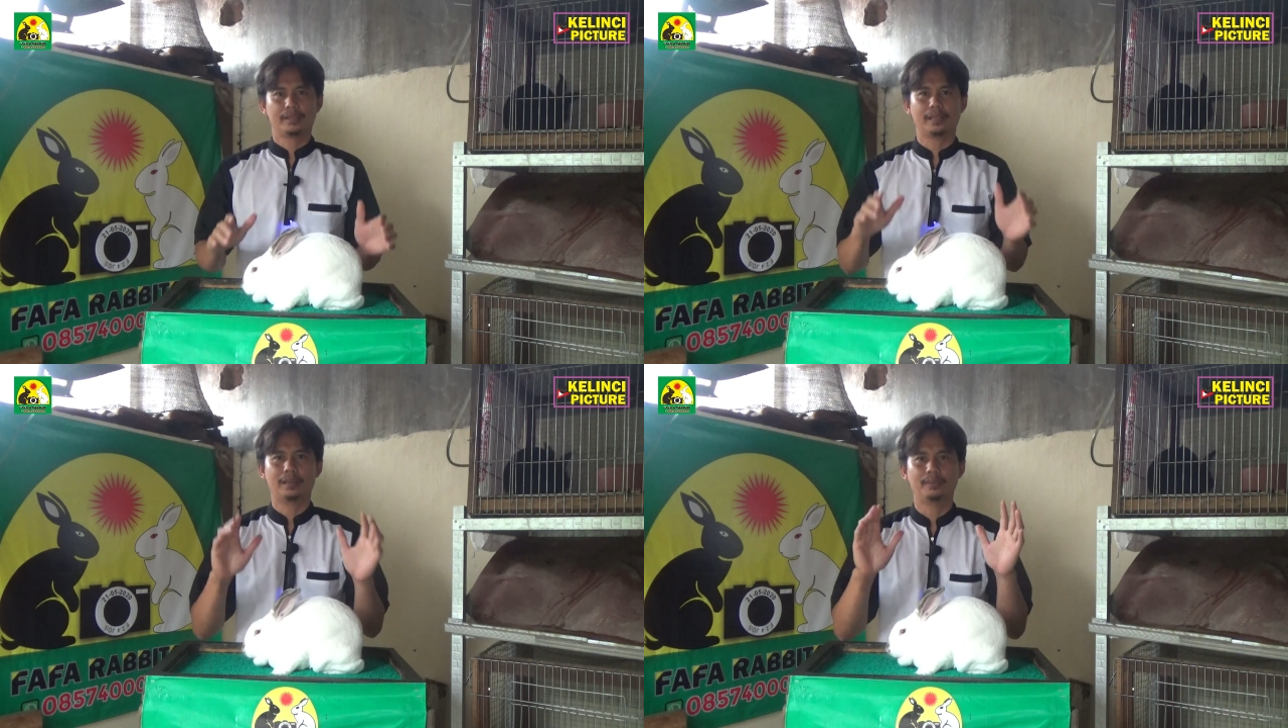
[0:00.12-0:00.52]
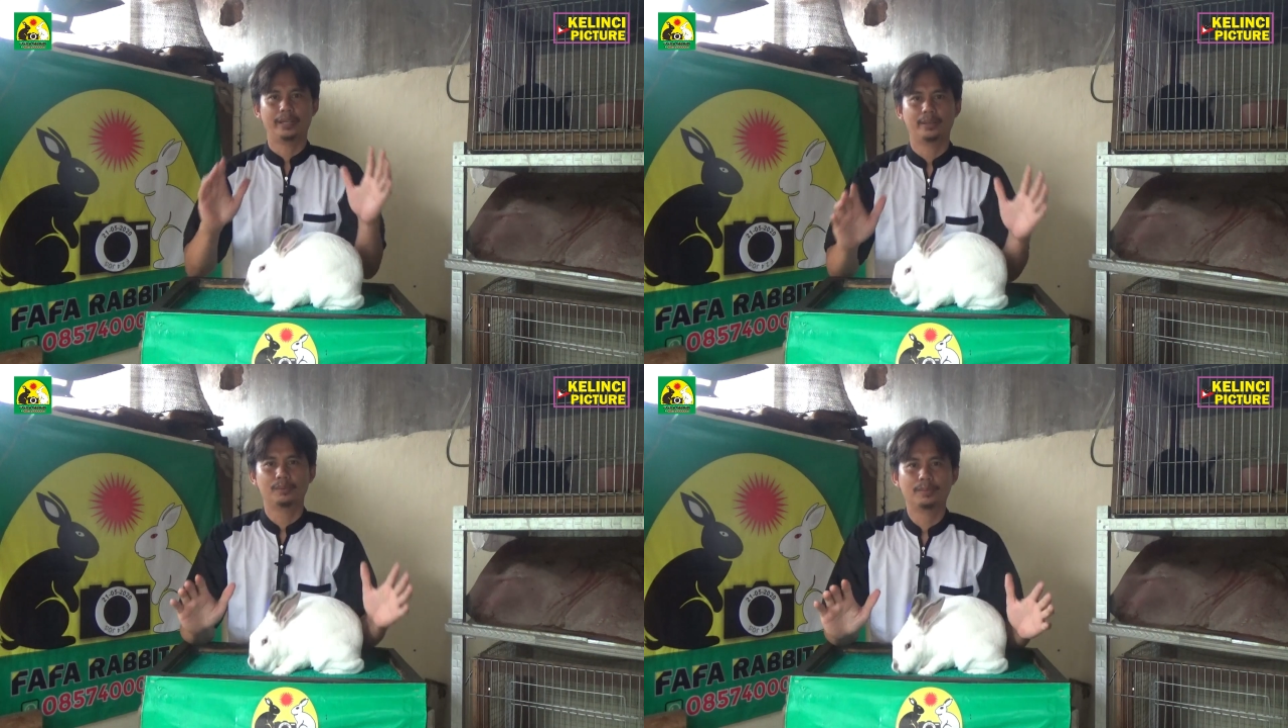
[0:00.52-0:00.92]

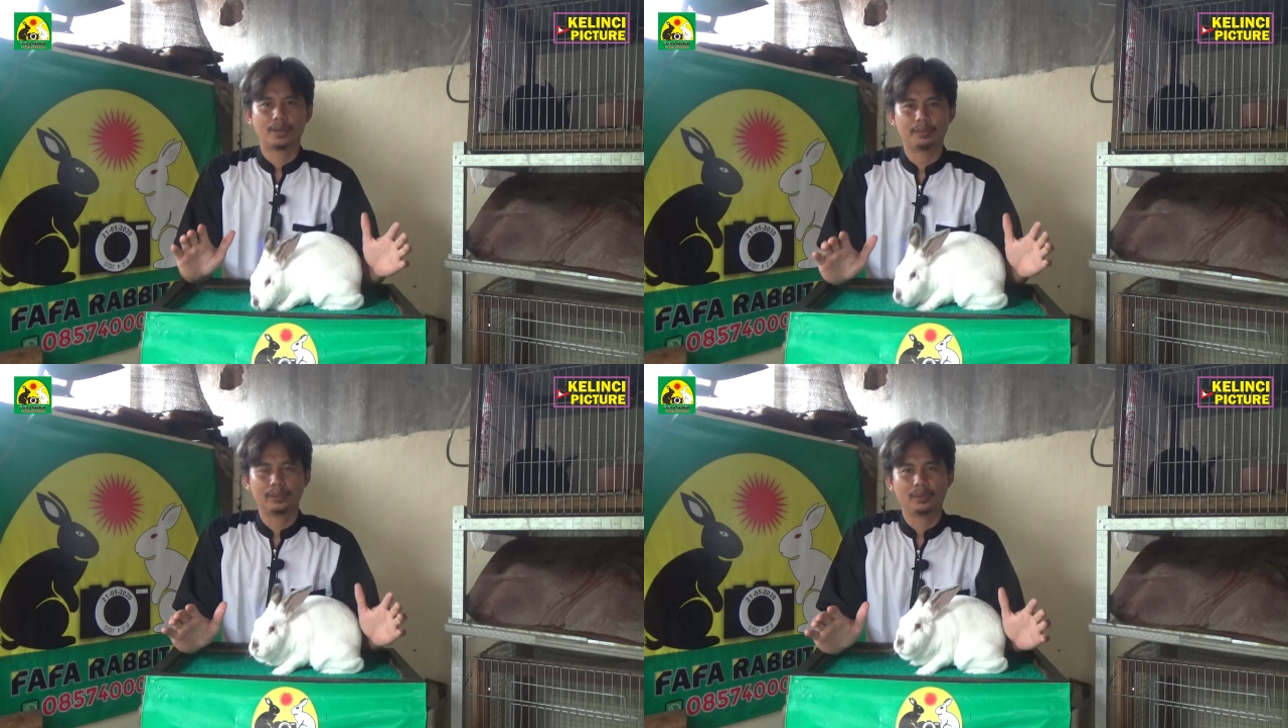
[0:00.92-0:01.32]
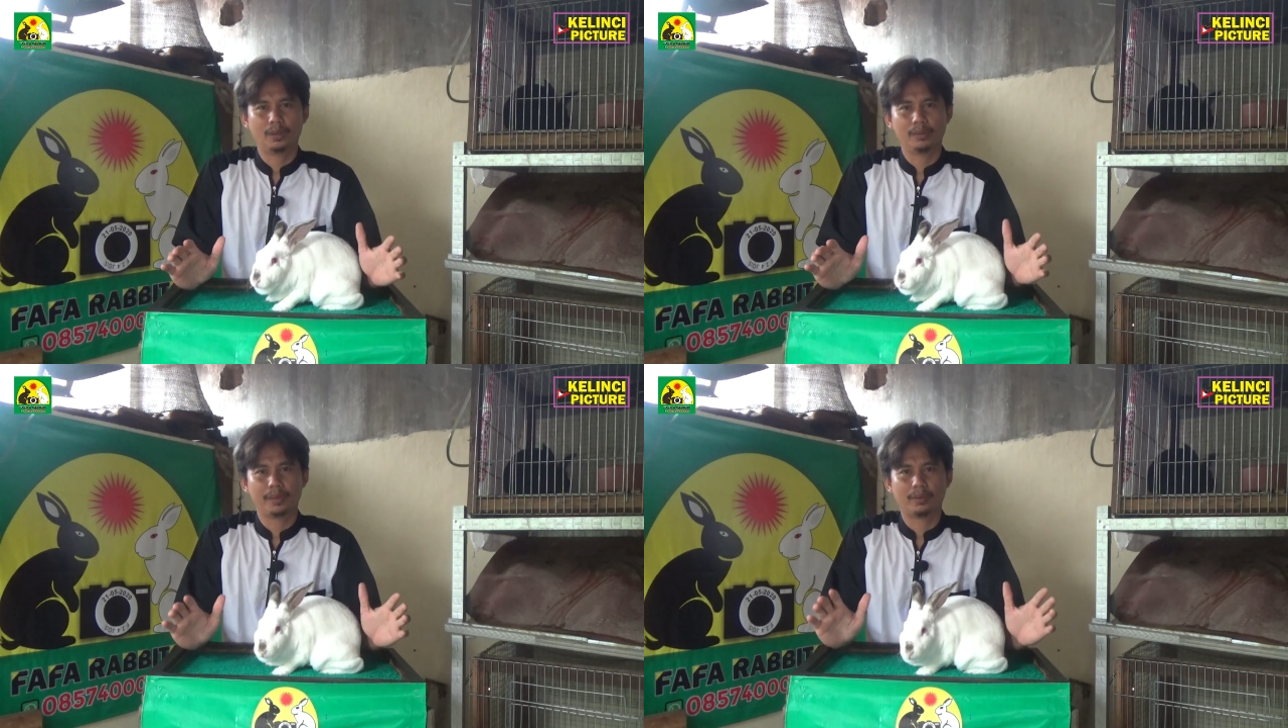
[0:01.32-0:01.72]
Assalamualaikum
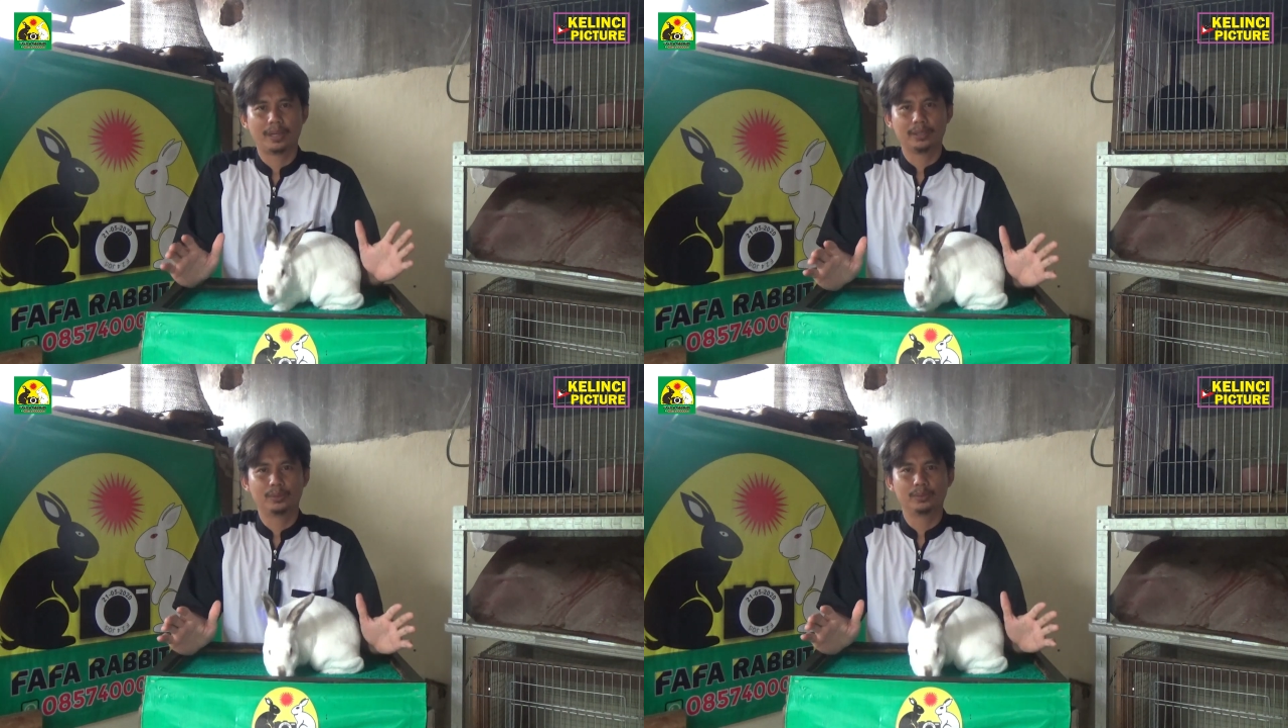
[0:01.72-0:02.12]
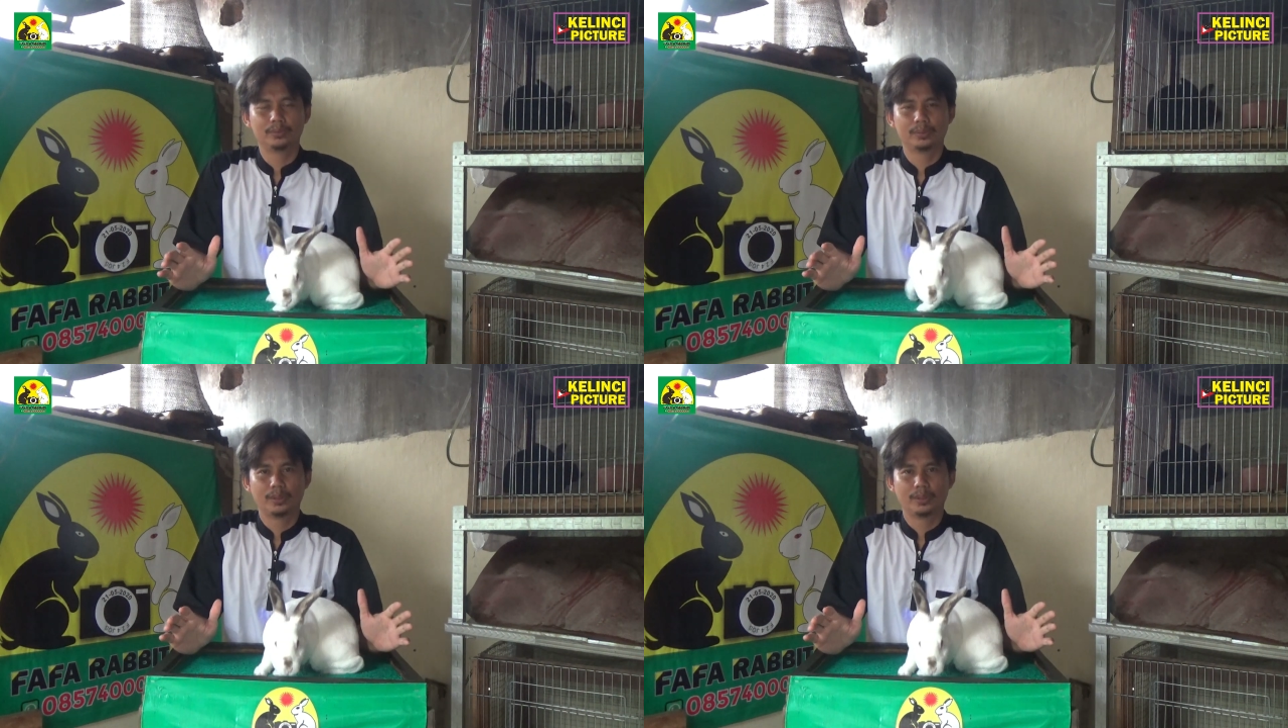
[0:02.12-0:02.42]
warahmatullahi wabarakatuh.